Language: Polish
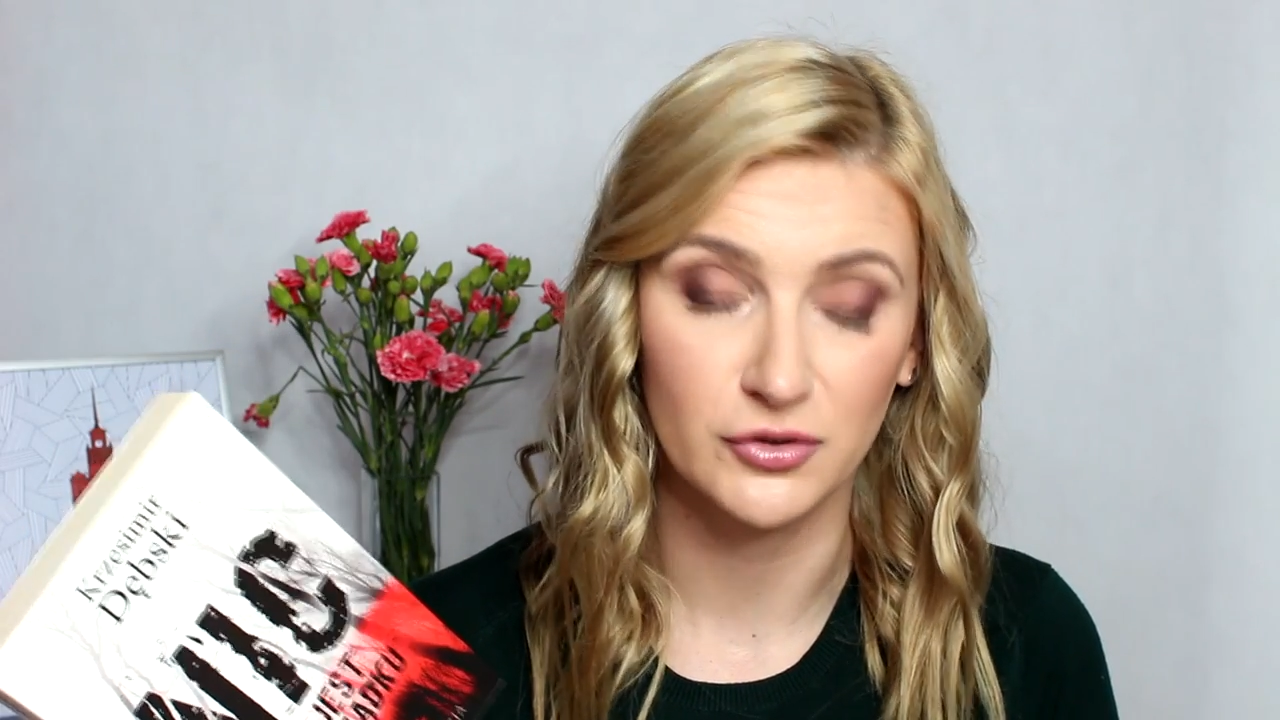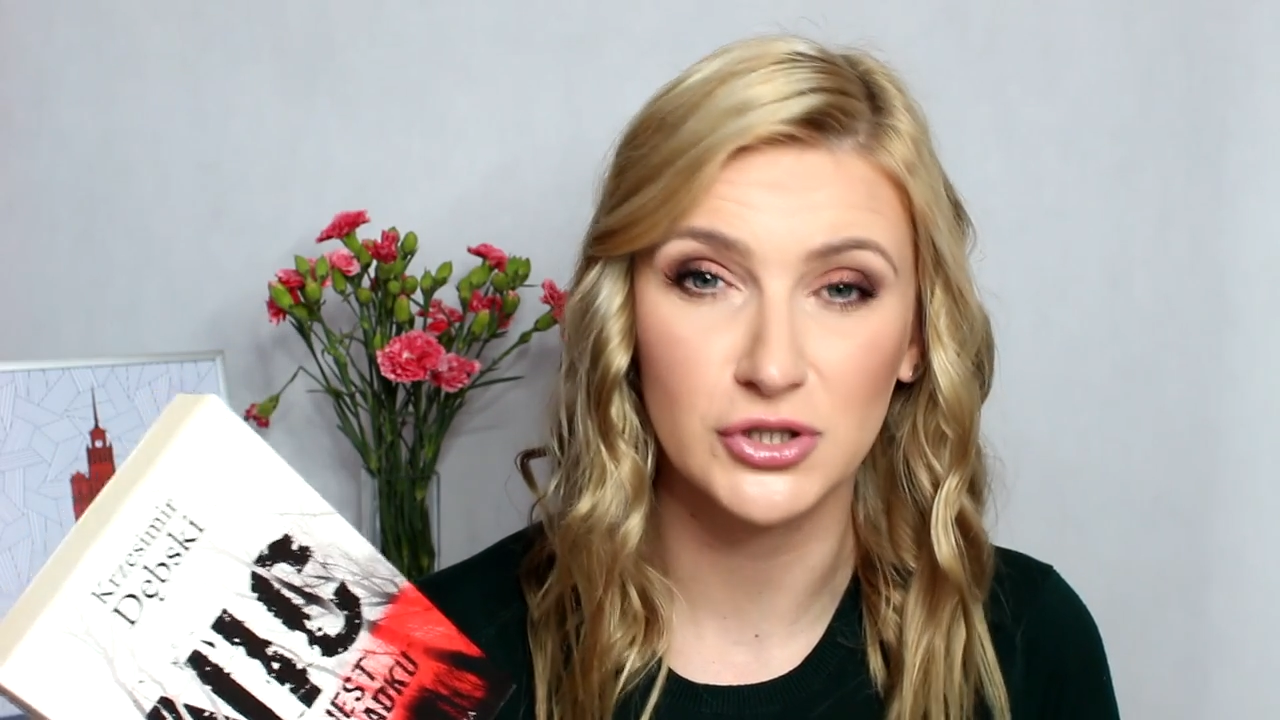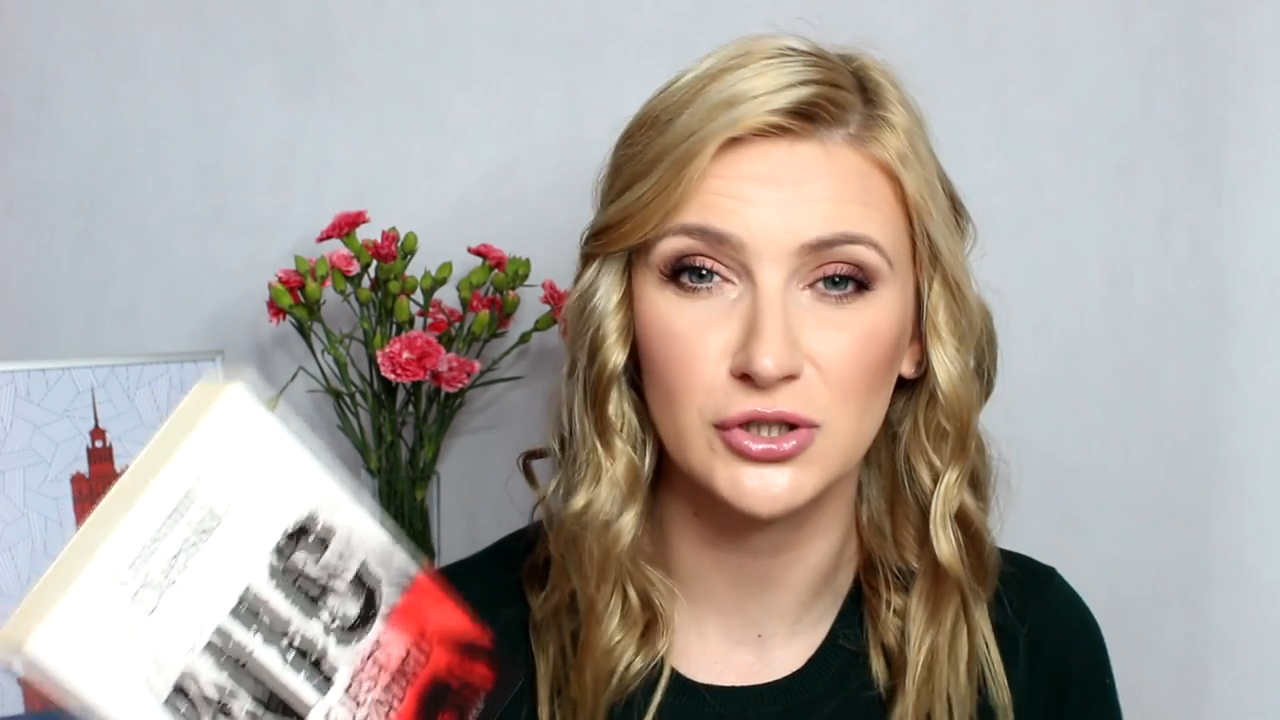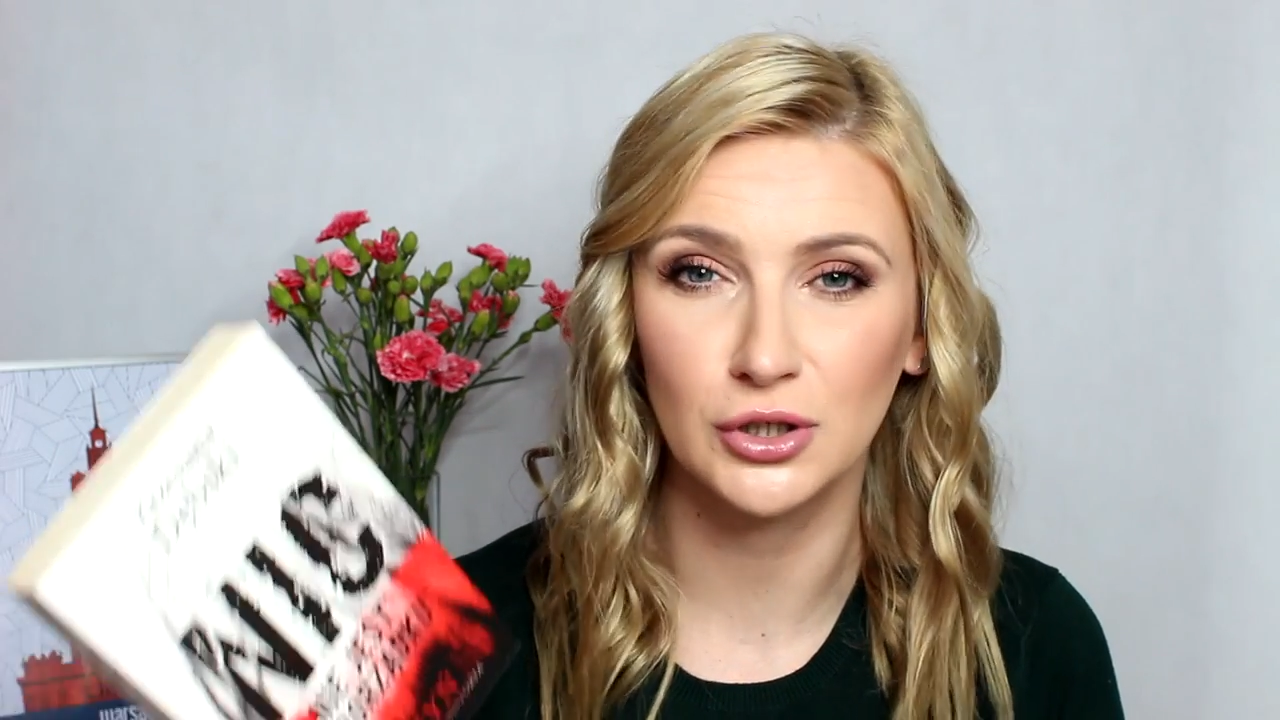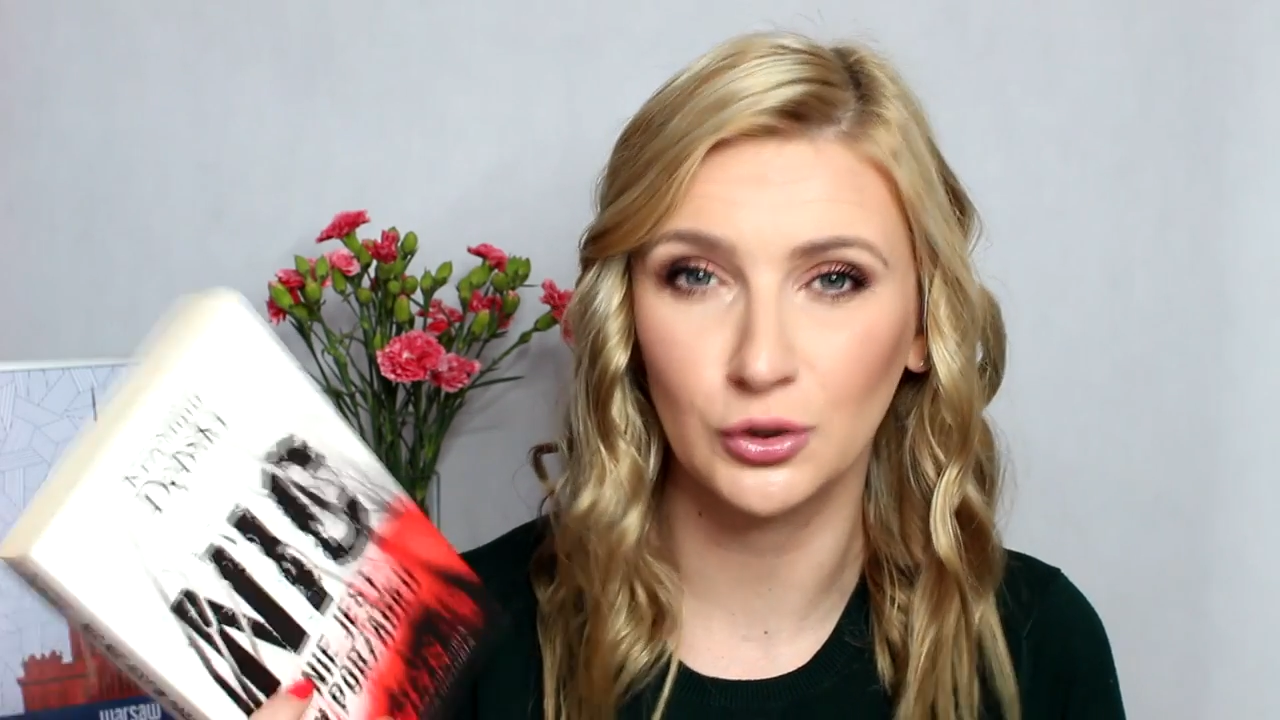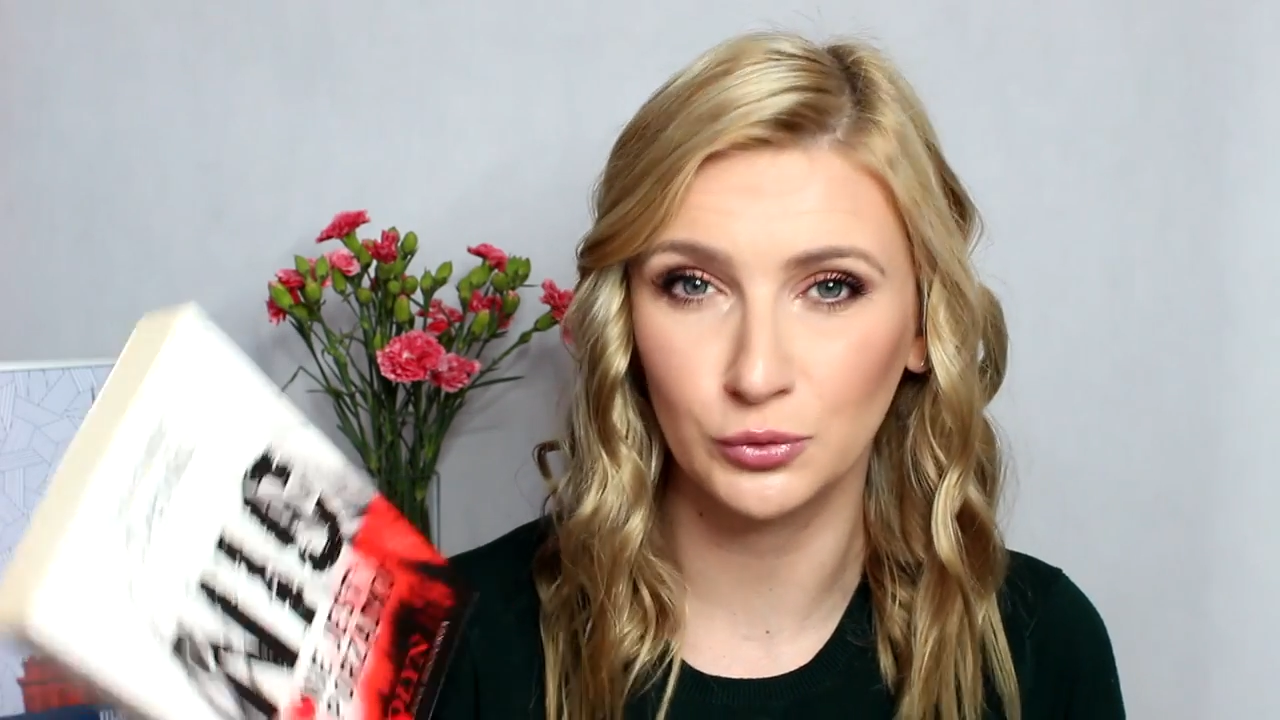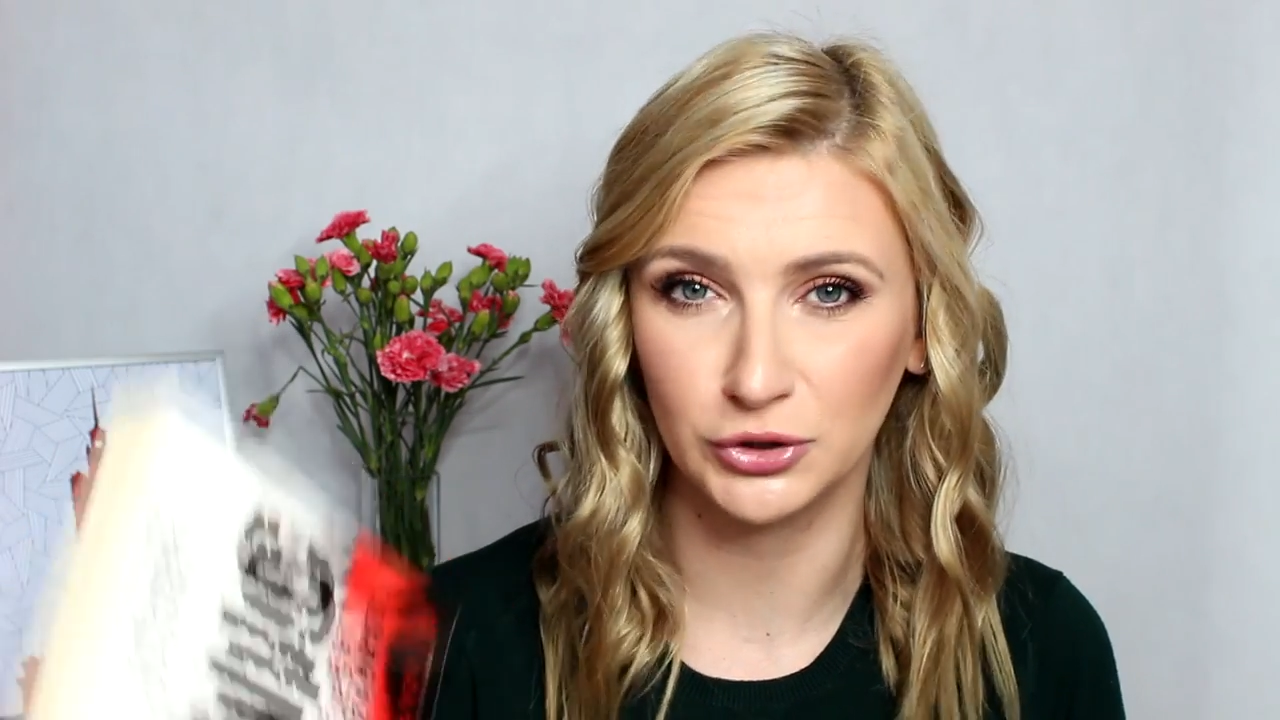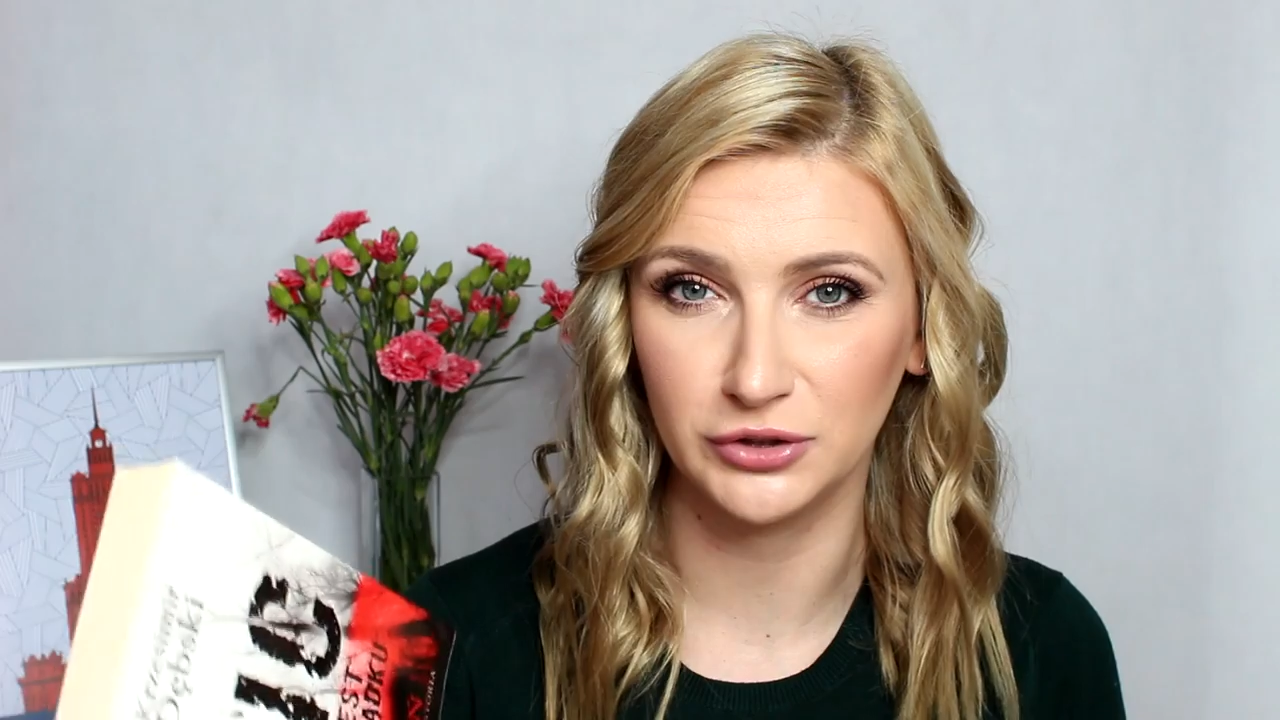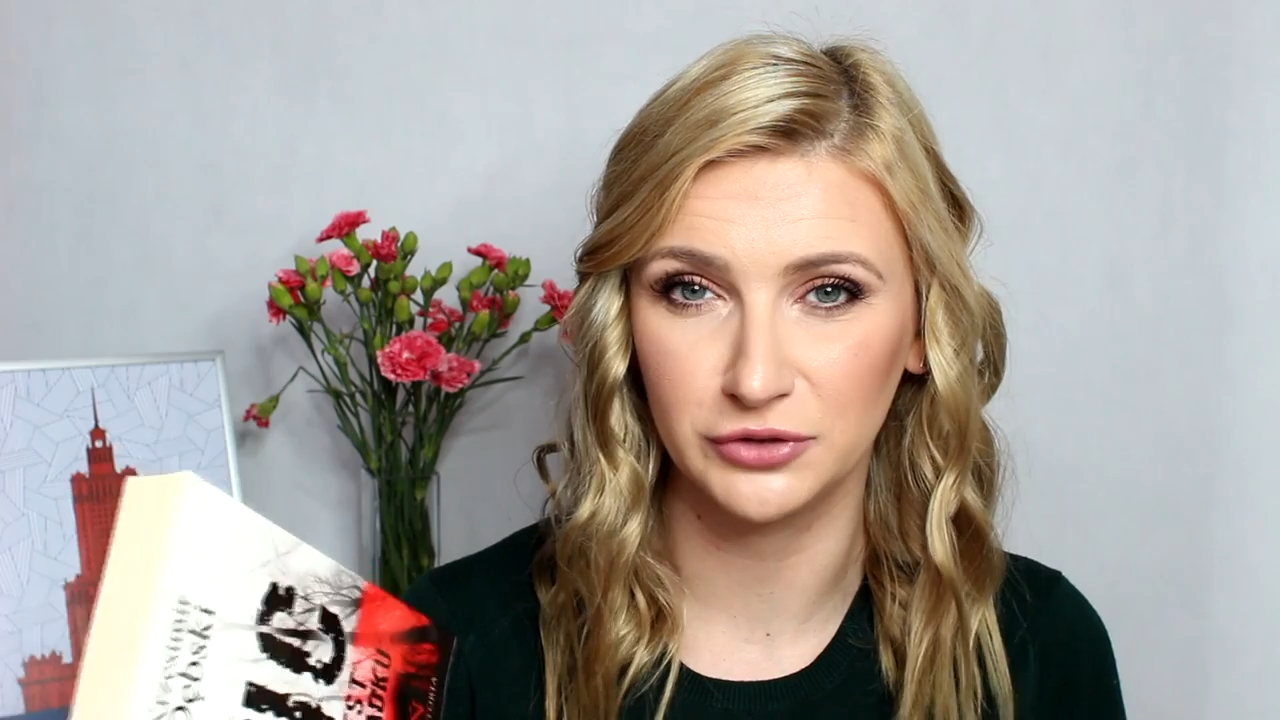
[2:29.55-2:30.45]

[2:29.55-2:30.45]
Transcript: wszystkich ludzi,